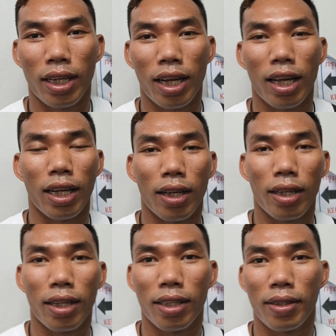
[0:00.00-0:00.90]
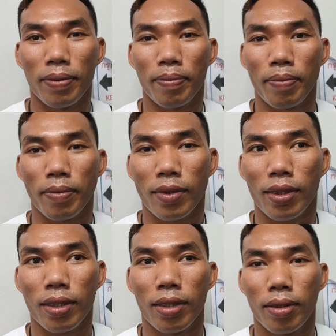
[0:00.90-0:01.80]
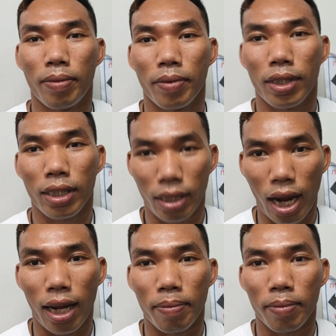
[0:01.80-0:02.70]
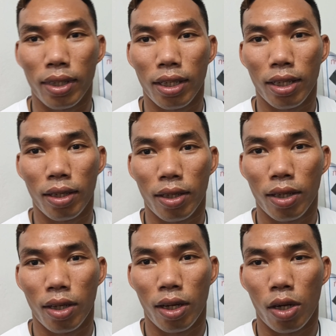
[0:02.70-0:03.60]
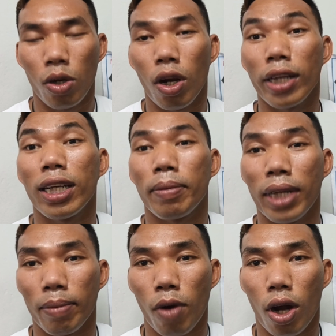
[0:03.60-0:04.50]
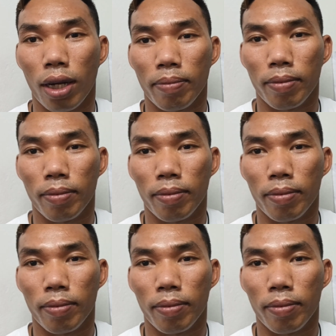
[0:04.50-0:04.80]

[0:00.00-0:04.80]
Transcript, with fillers: แล้วตอนที่เราได้ขึ้นไปชิงแชมป์โลกเลยนะใช่ครับตอนนั้นรุ่นอะไรรุ่นร้อยสี่เจ็ดปอนด์ครับ